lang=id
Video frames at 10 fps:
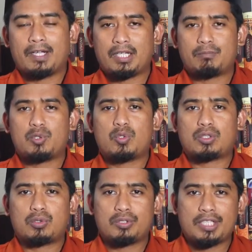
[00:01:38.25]
Adapun
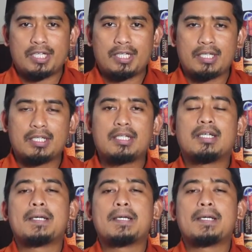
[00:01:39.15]
waktunya